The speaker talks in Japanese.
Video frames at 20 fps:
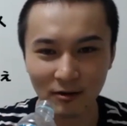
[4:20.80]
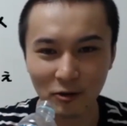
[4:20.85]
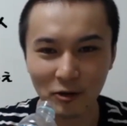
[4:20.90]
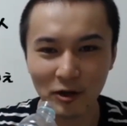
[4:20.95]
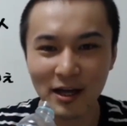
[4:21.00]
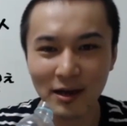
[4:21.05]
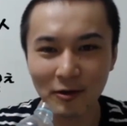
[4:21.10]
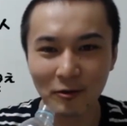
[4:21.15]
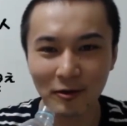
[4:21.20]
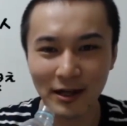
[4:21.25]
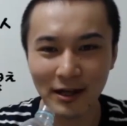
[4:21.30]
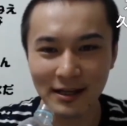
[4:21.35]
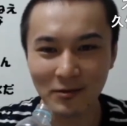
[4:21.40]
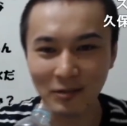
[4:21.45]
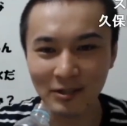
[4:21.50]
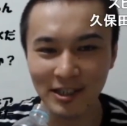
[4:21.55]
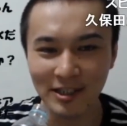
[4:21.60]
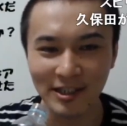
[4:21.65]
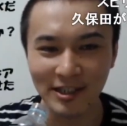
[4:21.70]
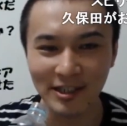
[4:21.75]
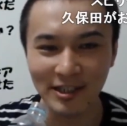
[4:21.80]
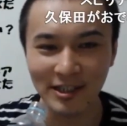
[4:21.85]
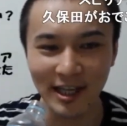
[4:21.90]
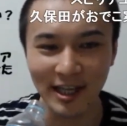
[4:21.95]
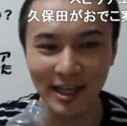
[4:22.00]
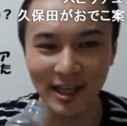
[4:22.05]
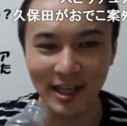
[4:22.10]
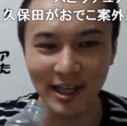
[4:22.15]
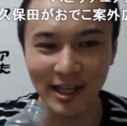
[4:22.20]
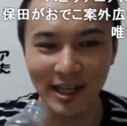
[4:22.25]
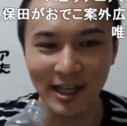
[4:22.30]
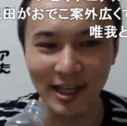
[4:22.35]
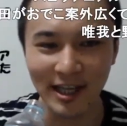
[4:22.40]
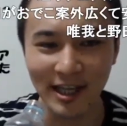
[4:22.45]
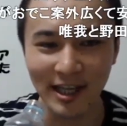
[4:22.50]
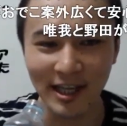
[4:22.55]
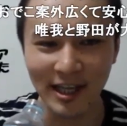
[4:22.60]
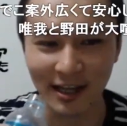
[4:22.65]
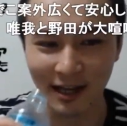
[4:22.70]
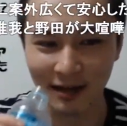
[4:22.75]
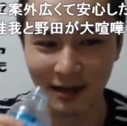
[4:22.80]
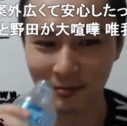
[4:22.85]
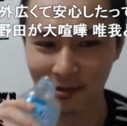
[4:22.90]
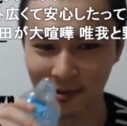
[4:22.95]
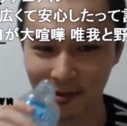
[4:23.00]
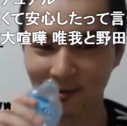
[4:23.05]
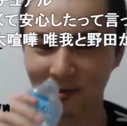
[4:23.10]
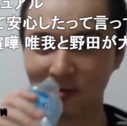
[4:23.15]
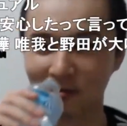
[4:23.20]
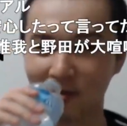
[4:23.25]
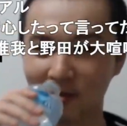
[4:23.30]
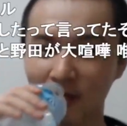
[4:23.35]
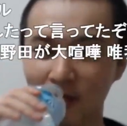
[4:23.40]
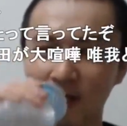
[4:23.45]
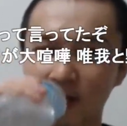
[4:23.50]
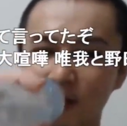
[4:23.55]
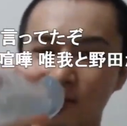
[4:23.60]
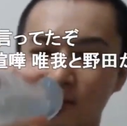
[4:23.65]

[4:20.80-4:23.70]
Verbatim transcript: 俺俺に押し付けなければ別にどうでもいい